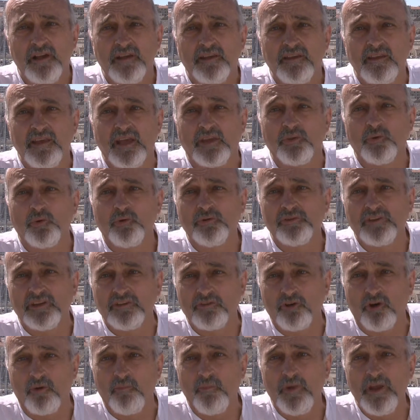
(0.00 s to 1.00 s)
qui a donc
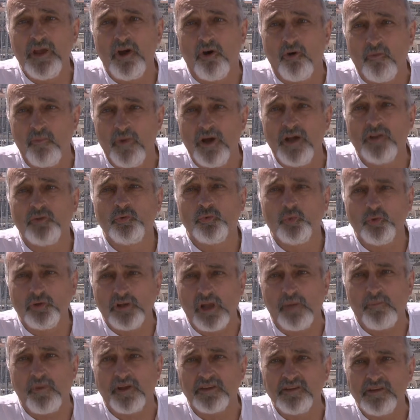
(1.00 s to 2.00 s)
désormais en main toute
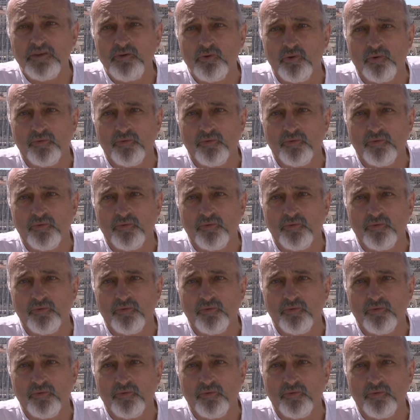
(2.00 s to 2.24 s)
la partie du